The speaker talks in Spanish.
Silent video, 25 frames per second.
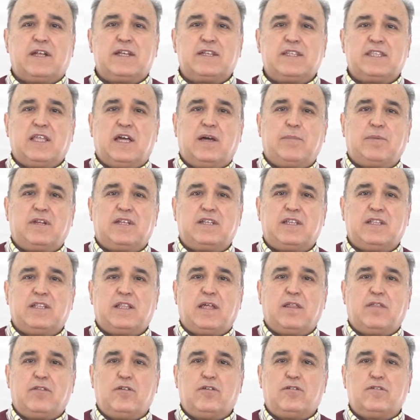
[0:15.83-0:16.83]
a esta
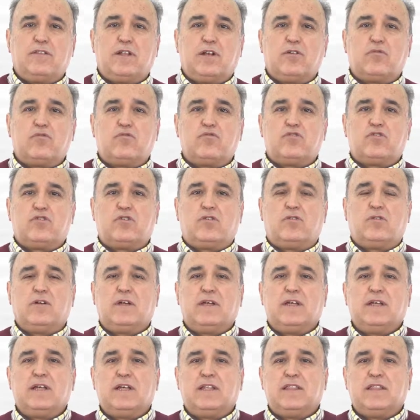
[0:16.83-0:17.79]
presentación del curso